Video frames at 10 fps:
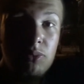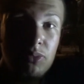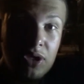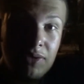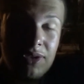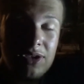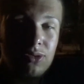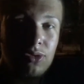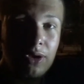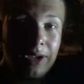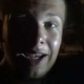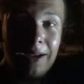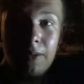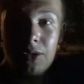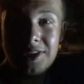humidifier son œil.
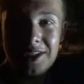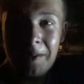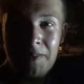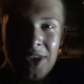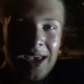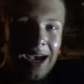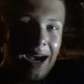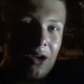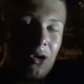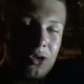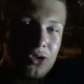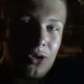Et aussi, un grand